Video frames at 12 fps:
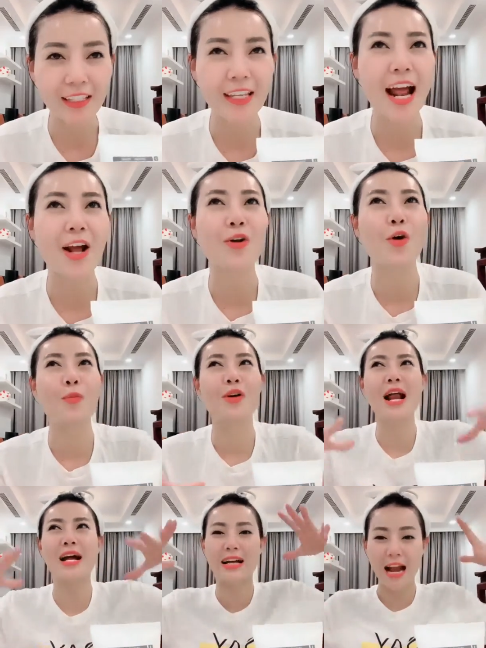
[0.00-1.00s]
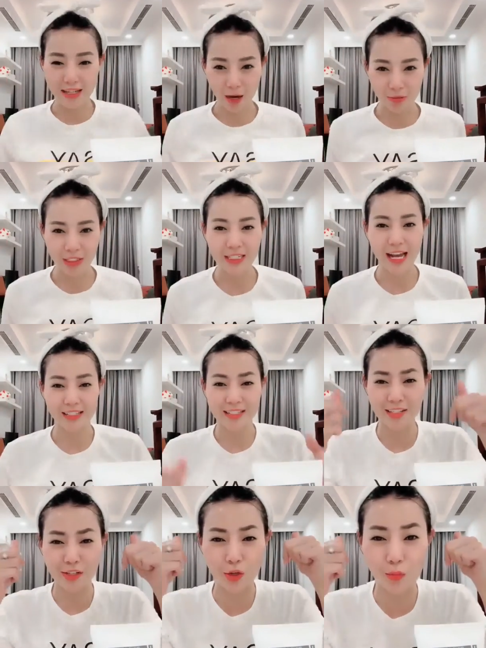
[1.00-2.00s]
Cái thời tiết Hà Nội nó đang nắng nóng như thế
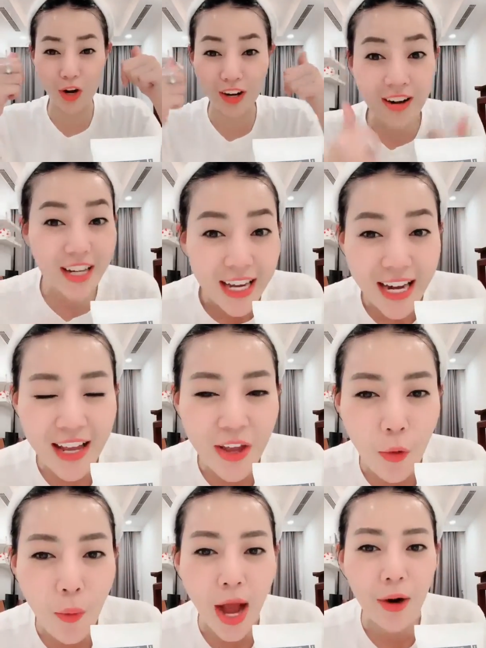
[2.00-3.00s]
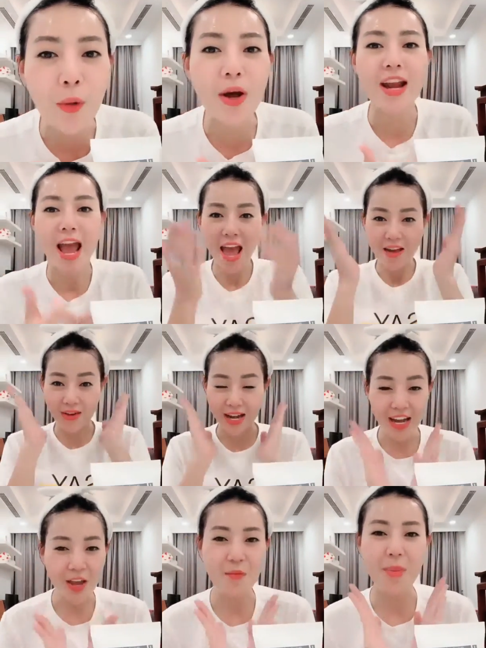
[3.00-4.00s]
này thì sử dụng nó cực kỳ là hiệu quả luôn.
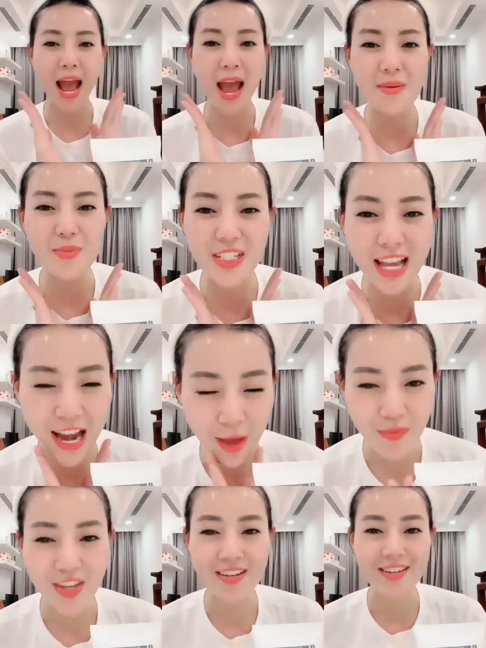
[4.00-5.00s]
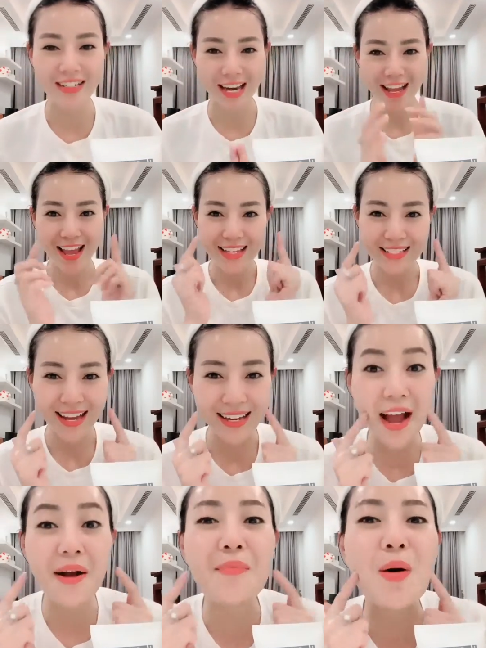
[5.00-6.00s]
Và nếu mà ai muốn da đẹp như Hương này,
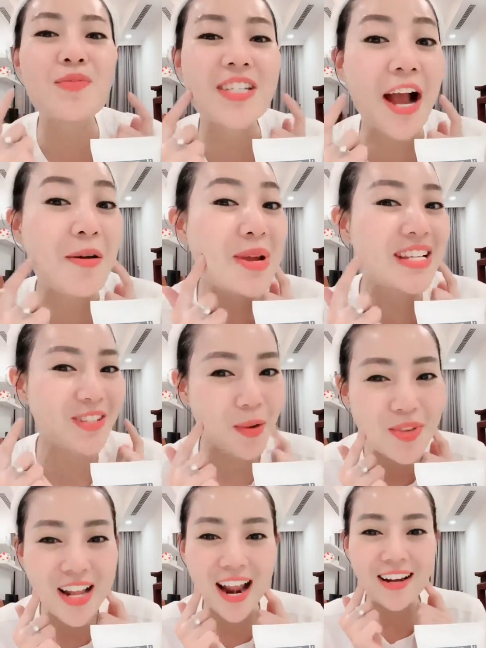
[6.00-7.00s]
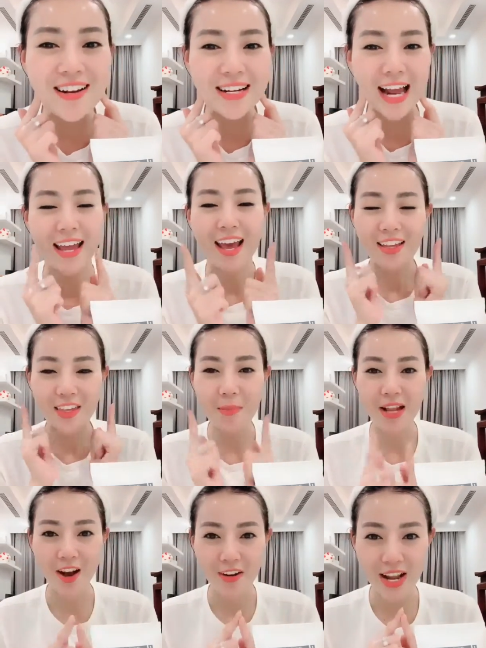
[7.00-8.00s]
da căng bóng trắng mịn giống như là Hương này
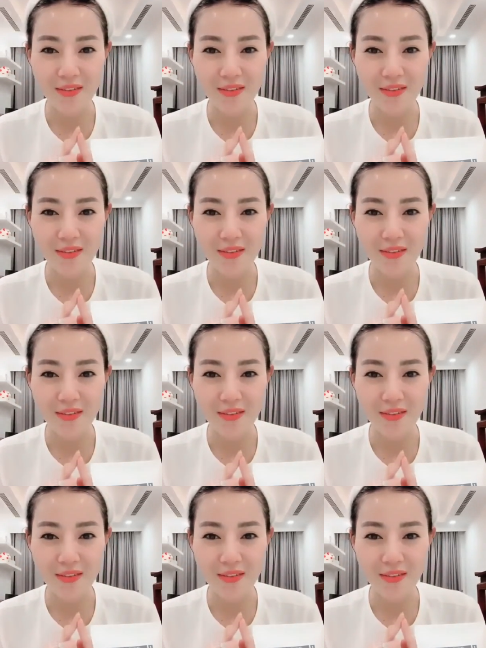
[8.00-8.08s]
thì mình